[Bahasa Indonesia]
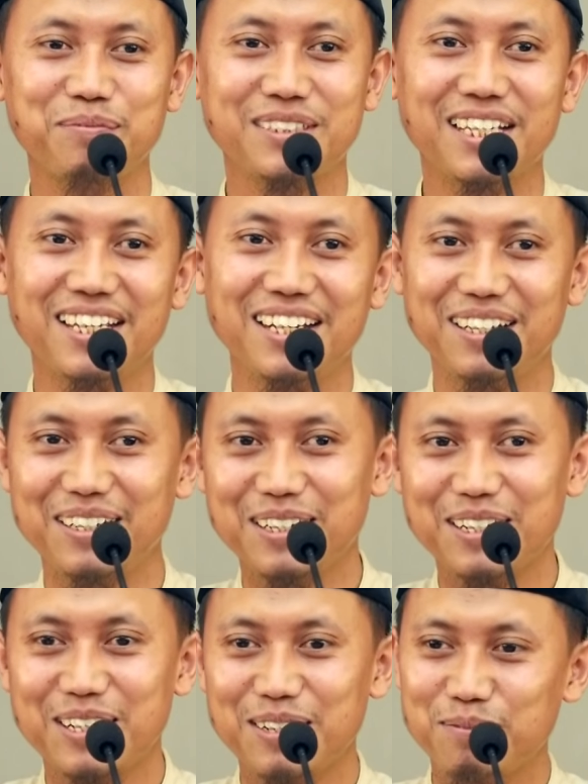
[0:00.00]
bisa ya
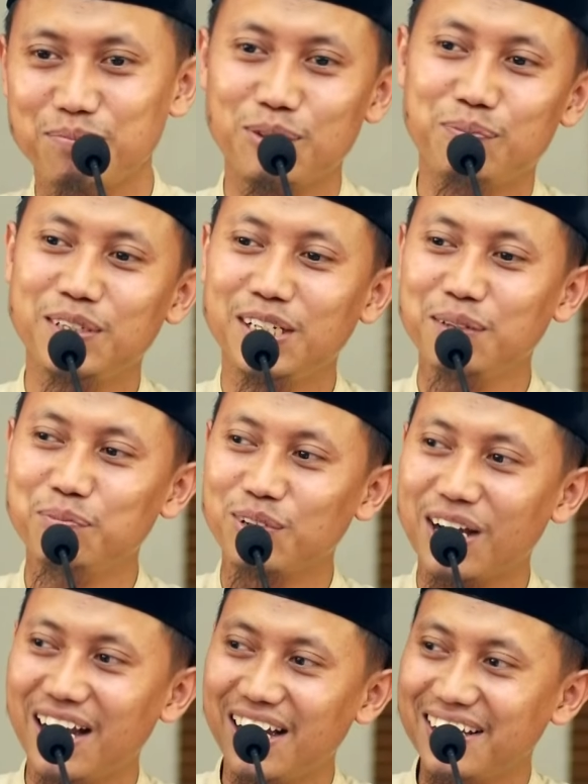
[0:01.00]
mobilnya
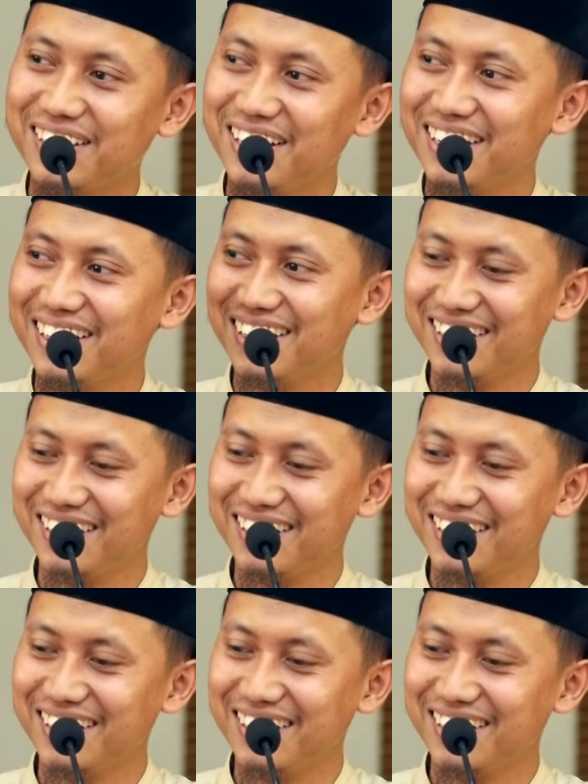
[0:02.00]
dibuka gitu ya